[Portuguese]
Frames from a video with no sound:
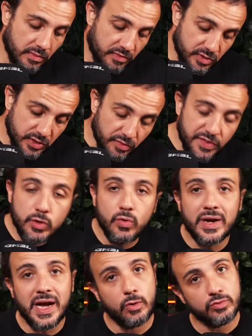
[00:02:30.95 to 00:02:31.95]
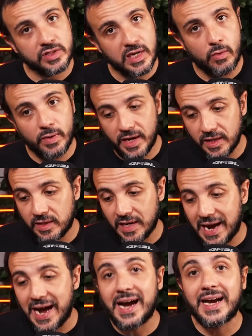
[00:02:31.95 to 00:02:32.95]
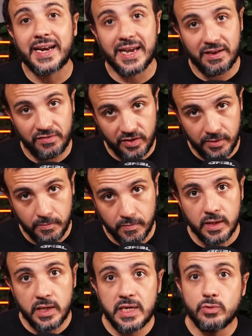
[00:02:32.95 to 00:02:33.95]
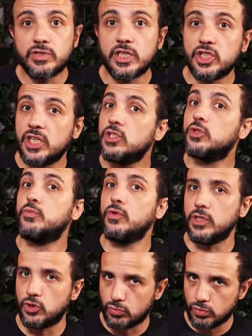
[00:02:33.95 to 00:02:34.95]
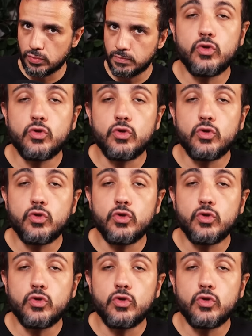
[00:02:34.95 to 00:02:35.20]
vamos dizer, um vínculo causal entre a greve e os agentes políticos.